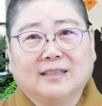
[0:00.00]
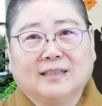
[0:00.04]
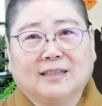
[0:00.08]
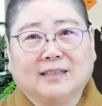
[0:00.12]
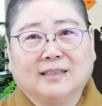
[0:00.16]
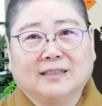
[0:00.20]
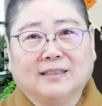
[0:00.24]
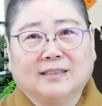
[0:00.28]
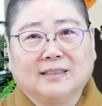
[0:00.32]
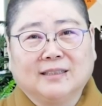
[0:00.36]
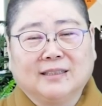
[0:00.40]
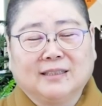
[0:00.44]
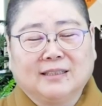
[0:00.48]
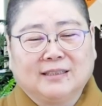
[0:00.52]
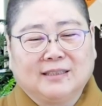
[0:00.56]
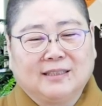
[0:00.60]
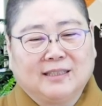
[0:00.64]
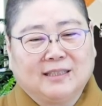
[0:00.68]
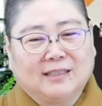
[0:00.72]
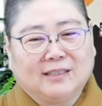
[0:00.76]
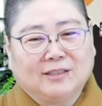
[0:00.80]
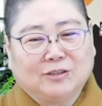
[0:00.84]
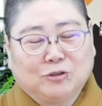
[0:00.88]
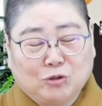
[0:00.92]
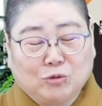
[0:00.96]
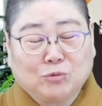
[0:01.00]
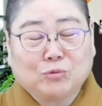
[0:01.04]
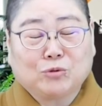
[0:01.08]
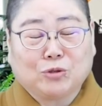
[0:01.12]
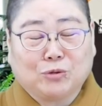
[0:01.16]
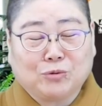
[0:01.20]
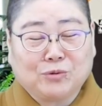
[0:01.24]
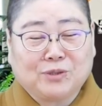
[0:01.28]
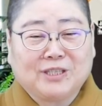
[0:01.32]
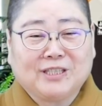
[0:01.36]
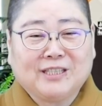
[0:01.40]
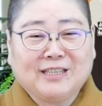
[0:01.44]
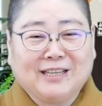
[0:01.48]
啊，那总
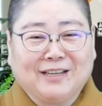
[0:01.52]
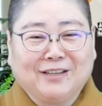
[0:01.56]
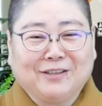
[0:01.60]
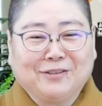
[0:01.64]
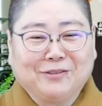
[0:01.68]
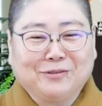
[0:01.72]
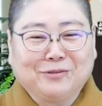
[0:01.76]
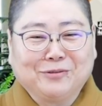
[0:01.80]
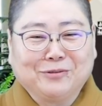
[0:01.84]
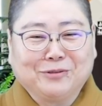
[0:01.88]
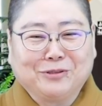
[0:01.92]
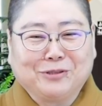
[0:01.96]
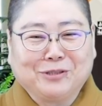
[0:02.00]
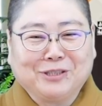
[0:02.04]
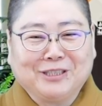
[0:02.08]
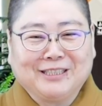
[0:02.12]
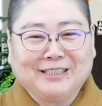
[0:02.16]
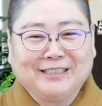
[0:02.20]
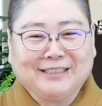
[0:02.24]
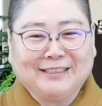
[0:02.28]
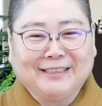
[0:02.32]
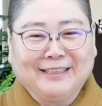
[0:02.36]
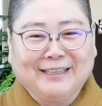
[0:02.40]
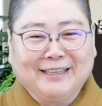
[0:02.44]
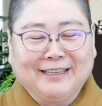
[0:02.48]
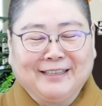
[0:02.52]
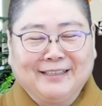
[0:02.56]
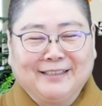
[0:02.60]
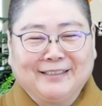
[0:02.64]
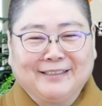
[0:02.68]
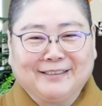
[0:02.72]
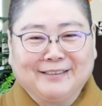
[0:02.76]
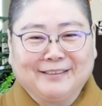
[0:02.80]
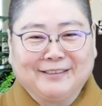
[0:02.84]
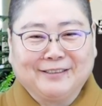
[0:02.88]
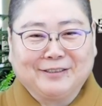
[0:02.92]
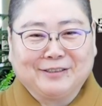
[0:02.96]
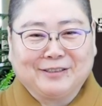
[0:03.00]
总之的哈，我觉得，
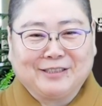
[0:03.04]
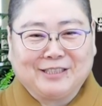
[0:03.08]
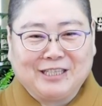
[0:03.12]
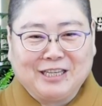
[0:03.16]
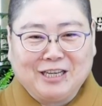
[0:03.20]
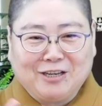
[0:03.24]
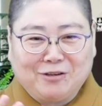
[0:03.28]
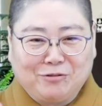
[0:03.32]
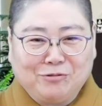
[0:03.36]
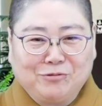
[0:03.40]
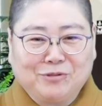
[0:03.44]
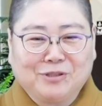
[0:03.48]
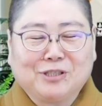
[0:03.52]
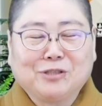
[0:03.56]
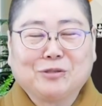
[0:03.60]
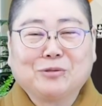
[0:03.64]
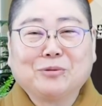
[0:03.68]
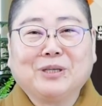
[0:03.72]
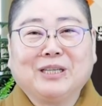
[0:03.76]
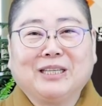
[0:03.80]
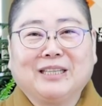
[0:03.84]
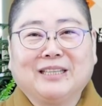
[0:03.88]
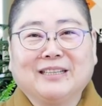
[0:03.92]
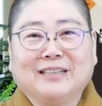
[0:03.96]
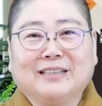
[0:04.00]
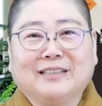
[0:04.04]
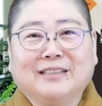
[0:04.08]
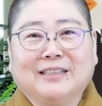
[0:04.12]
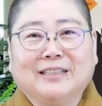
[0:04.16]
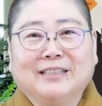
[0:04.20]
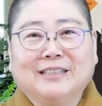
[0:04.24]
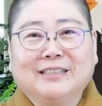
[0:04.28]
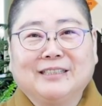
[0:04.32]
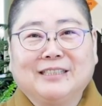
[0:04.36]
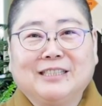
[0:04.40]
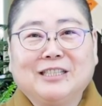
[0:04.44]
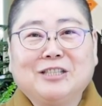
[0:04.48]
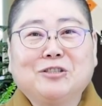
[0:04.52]
呃，只要路是对的，
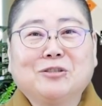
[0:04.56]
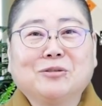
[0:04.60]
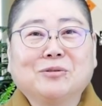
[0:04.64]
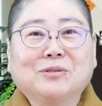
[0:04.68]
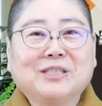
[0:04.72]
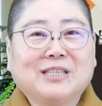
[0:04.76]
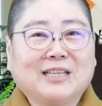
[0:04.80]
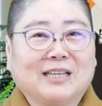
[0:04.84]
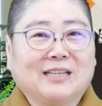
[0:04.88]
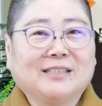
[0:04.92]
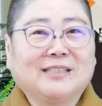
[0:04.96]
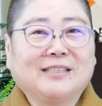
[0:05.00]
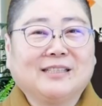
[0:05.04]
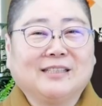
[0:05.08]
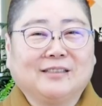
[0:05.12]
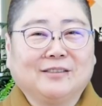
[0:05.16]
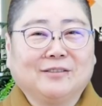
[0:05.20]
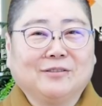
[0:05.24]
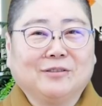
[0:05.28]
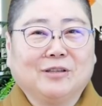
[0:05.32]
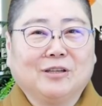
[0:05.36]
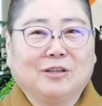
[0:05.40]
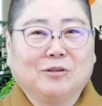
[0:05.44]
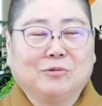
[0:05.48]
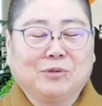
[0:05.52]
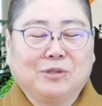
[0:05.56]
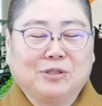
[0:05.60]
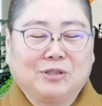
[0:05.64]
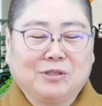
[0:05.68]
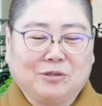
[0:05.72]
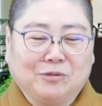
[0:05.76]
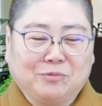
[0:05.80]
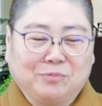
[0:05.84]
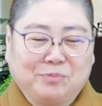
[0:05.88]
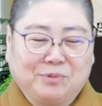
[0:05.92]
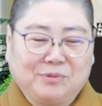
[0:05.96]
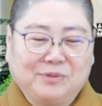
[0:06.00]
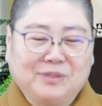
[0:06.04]
心中相信啊，我
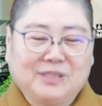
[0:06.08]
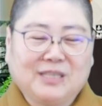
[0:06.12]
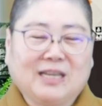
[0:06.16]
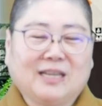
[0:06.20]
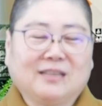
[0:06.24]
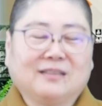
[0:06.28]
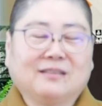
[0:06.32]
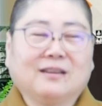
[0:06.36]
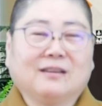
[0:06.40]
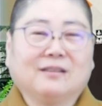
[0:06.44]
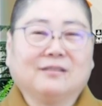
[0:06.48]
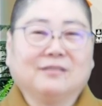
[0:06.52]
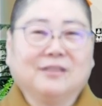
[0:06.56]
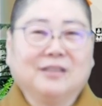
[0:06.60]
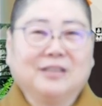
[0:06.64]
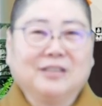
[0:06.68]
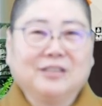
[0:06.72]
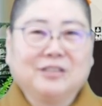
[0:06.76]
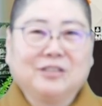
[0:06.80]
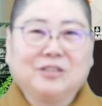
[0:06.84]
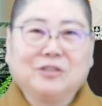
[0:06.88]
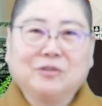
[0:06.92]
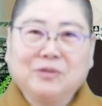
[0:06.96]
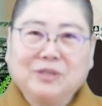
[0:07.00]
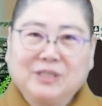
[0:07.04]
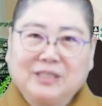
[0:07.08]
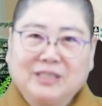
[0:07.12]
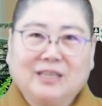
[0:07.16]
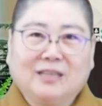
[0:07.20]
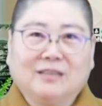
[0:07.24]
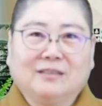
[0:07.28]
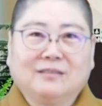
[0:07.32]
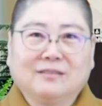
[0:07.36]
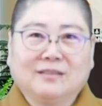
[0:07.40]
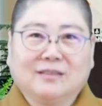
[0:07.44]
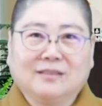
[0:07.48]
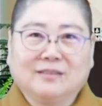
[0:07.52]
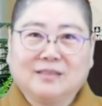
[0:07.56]
走菩萨道，有一
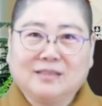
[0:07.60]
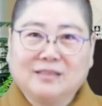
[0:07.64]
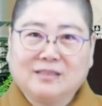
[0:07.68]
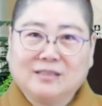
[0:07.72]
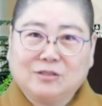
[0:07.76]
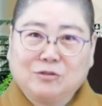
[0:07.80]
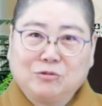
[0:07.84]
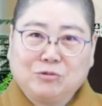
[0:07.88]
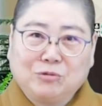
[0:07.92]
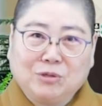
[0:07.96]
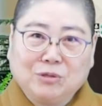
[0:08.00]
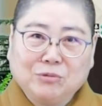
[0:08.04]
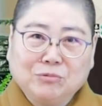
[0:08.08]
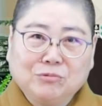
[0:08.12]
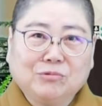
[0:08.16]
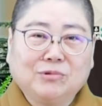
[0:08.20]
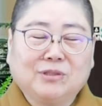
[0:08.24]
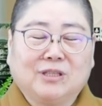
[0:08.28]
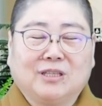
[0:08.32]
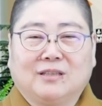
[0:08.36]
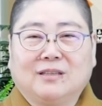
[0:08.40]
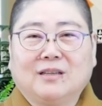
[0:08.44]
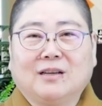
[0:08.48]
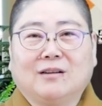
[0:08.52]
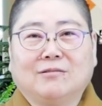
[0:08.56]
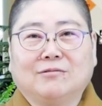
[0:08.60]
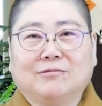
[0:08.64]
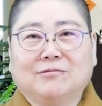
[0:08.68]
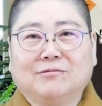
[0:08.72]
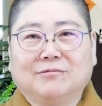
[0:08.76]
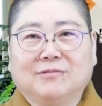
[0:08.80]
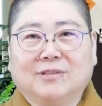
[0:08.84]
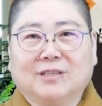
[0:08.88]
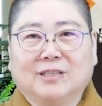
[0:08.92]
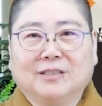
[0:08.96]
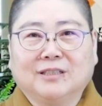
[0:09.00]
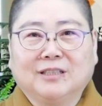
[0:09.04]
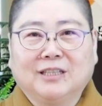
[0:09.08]
天啊，这是觉悟的道路
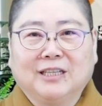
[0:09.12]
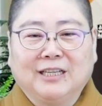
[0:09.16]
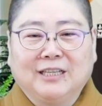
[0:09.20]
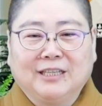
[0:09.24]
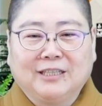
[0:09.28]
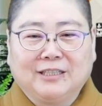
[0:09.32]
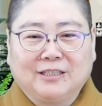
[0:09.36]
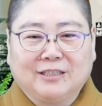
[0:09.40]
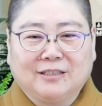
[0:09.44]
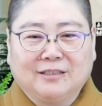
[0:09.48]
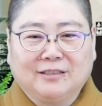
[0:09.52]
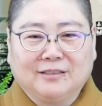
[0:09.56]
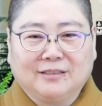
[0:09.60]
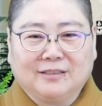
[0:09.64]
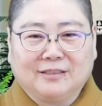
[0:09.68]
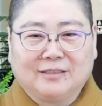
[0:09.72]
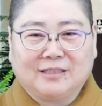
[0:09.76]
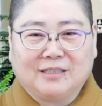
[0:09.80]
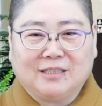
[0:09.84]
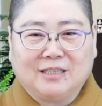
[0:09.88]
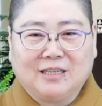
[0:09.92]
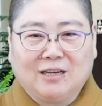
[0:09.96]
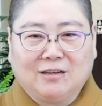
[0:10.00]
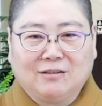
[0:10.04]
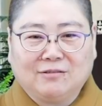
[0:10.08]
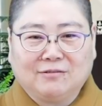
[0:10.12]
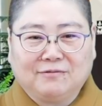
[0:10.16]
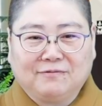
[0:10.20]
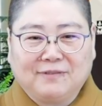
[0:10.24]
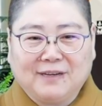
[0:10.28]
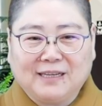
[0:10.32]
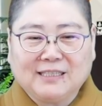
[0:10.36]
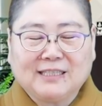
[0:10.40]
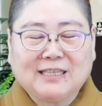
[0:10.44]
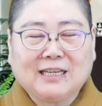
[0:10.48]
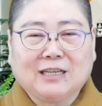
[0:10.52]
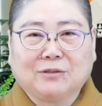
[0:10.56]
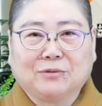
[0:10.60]
哈，呃，只要
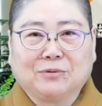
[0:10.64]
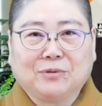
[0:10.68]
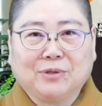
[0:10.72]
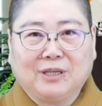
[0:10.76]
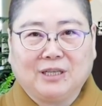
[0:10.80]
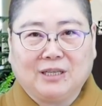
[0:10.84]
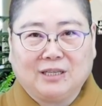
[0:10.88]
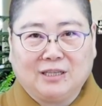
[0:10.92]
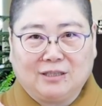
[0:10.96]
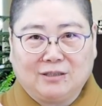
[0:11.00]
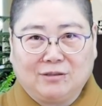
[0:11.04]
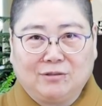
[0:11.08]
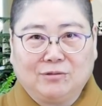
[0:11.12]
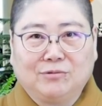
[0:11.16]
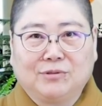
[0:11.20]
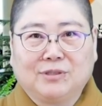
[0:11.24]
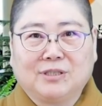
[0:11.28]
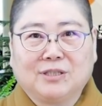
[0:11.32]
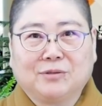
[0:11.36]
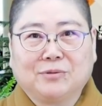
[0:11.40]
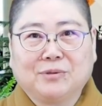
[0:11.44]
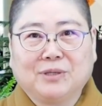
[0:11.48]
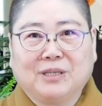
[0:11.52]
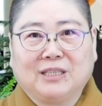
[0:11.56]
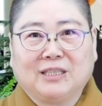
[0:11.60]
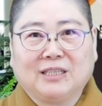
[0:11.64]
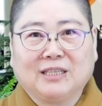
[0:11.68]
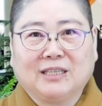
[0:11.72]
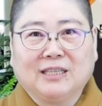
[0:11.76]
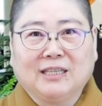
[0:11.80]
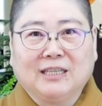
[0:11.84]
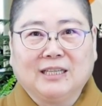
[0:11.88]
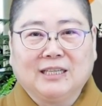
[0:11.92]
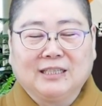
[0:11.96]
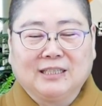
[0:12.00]
方向对了，路是对的。